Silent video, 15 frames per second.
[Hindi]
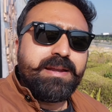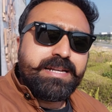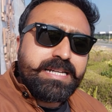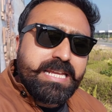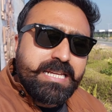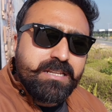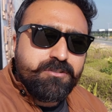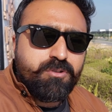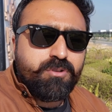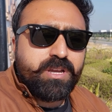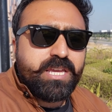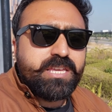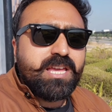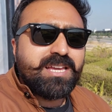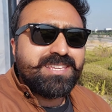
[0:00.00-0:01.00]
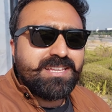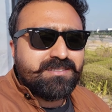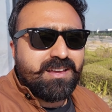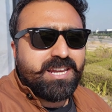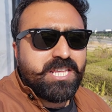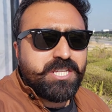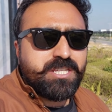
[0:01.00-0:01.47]
मेंटेनेंस हो गई या ये
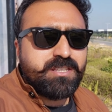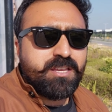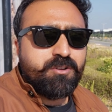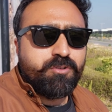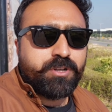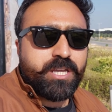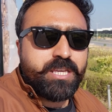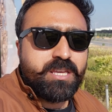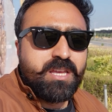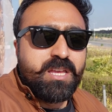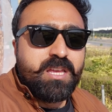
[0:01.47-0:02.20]
सारी चीज़ें होंगी